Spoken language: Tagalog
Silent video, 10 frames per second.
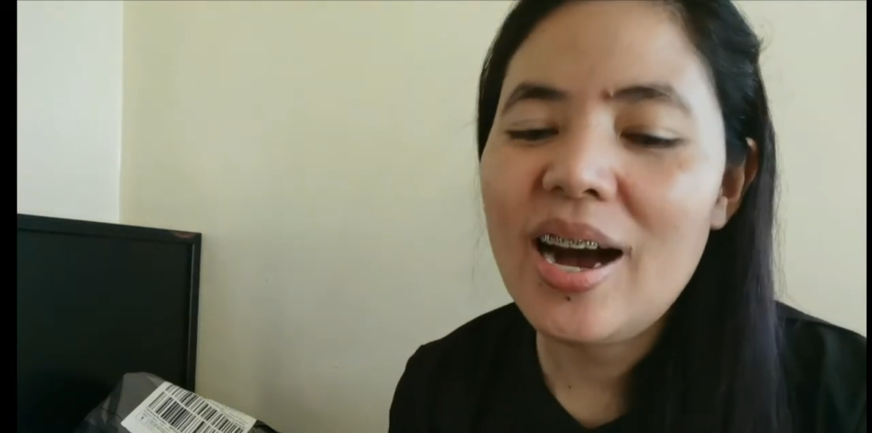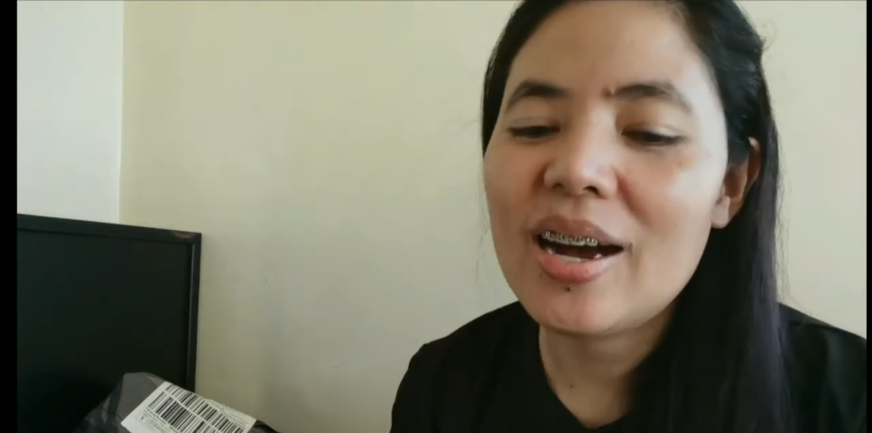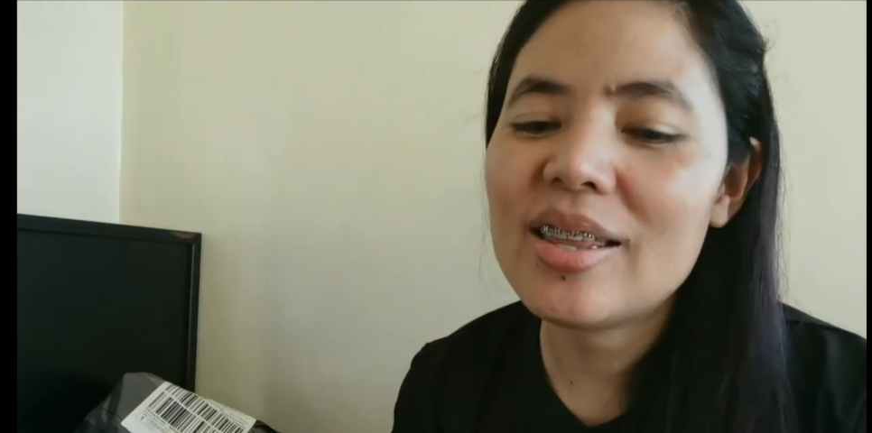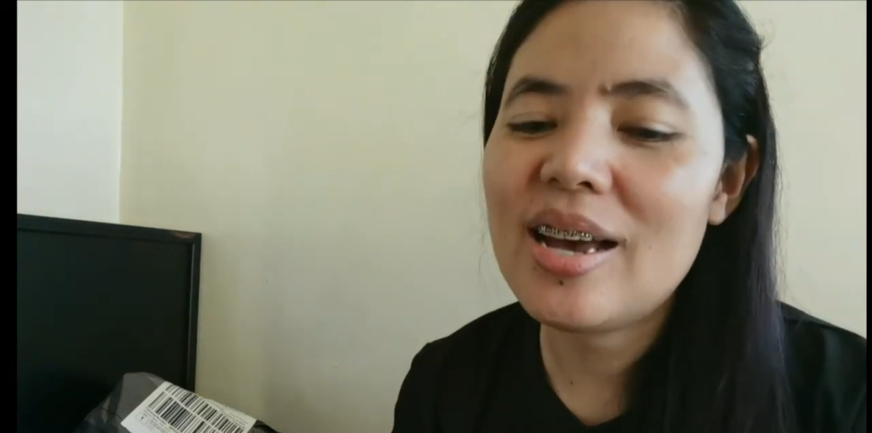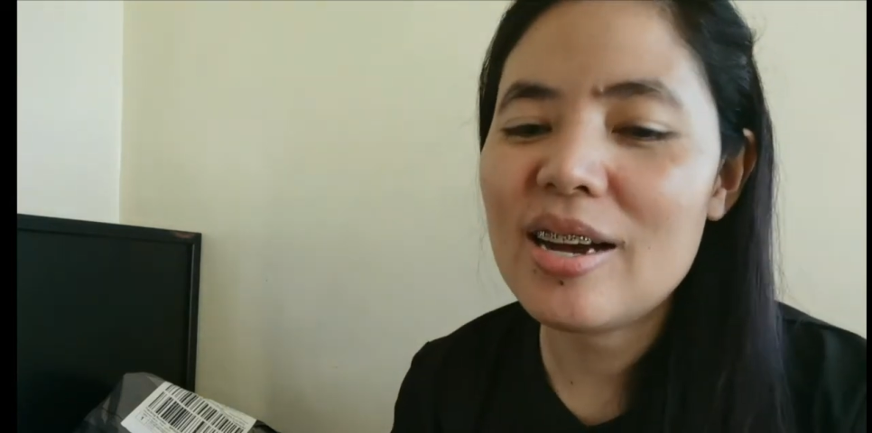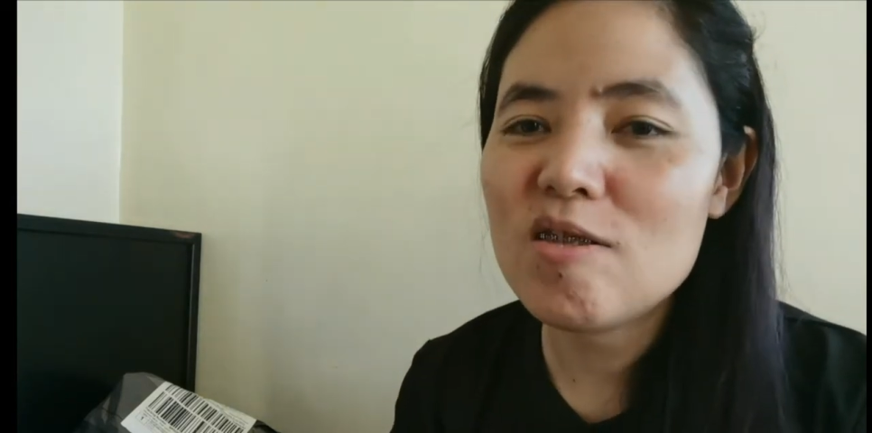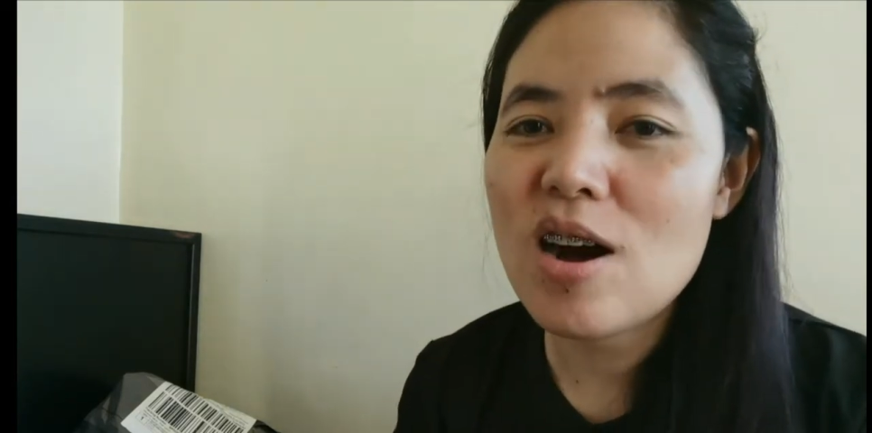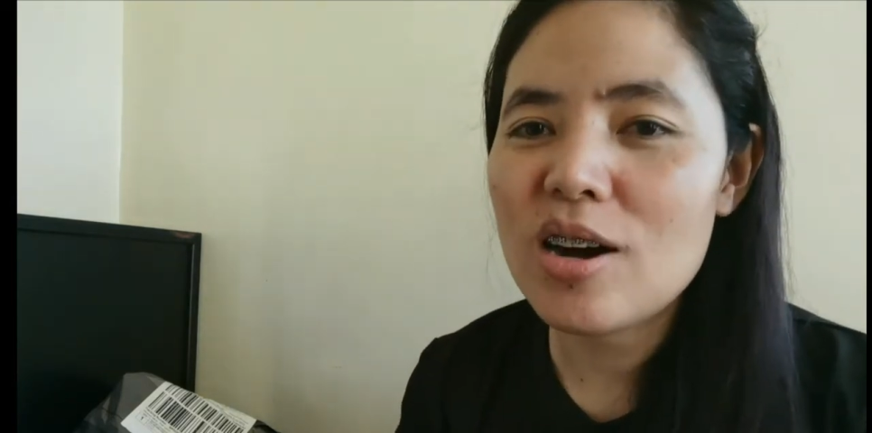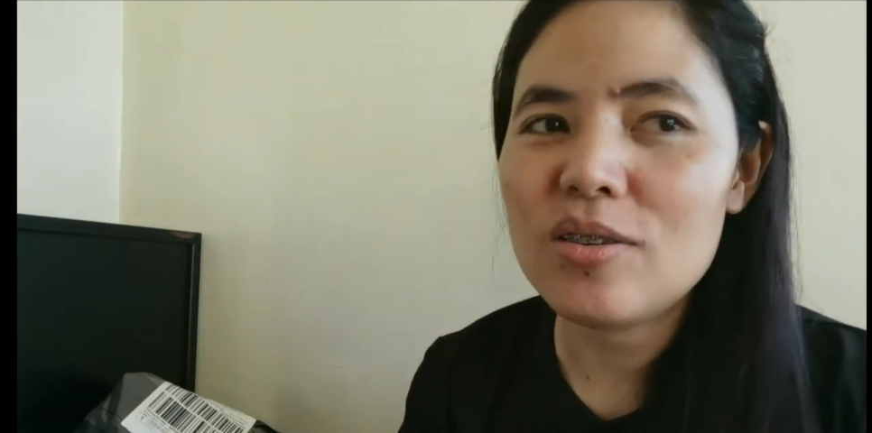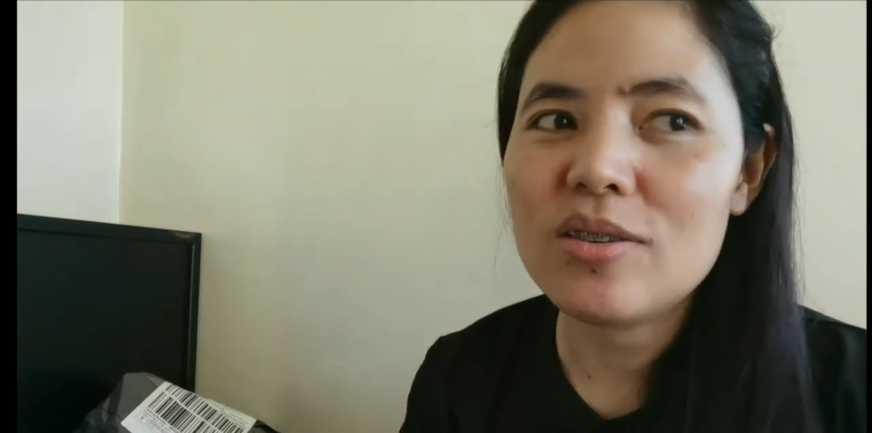ang ginagawa
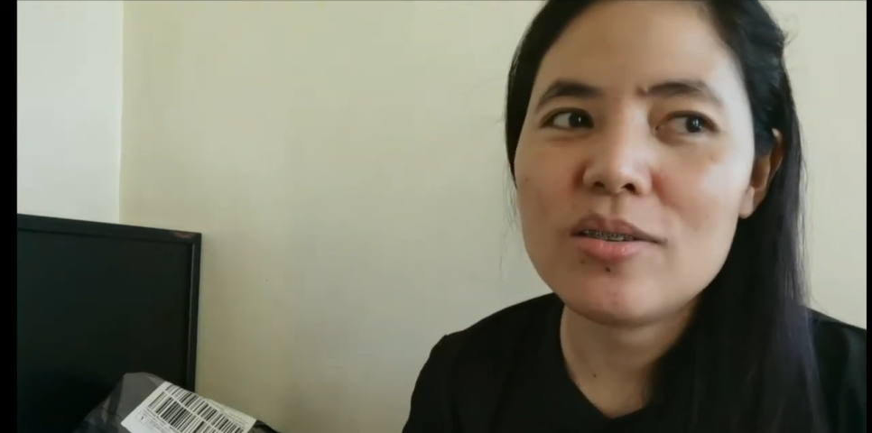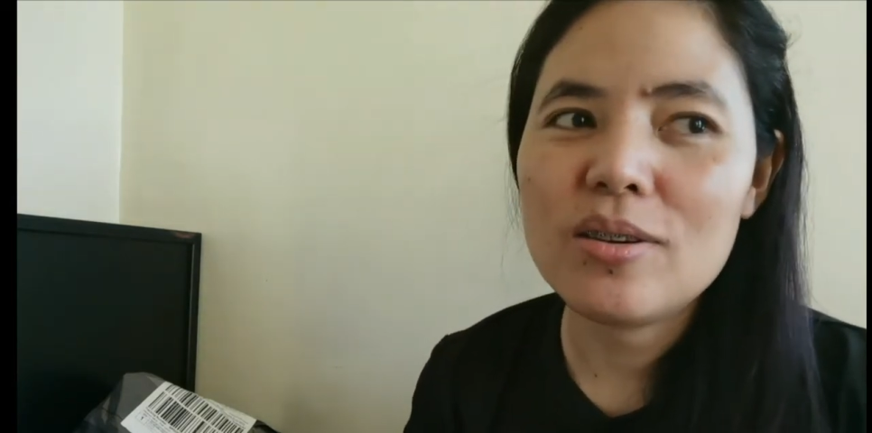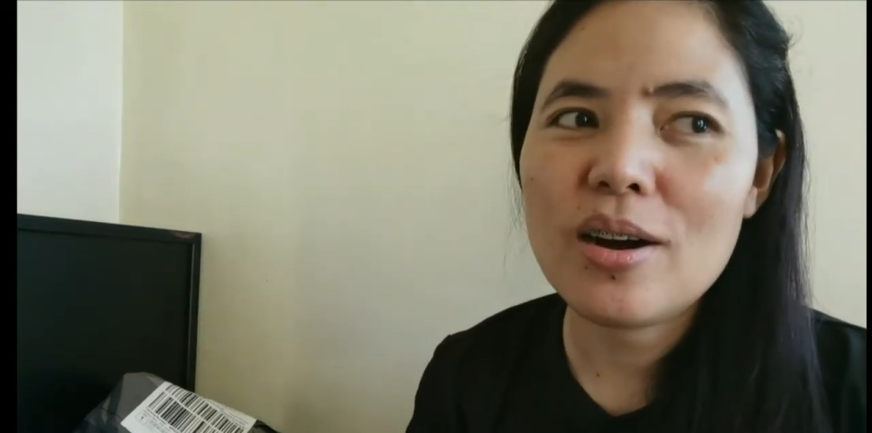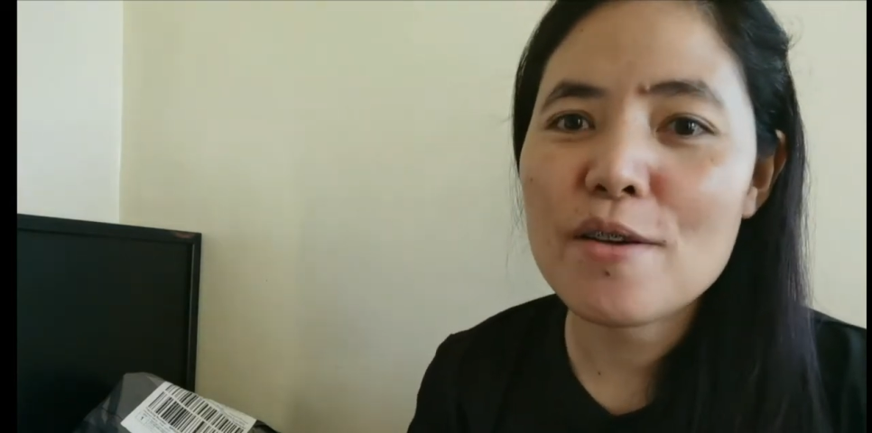ko, uh, ah,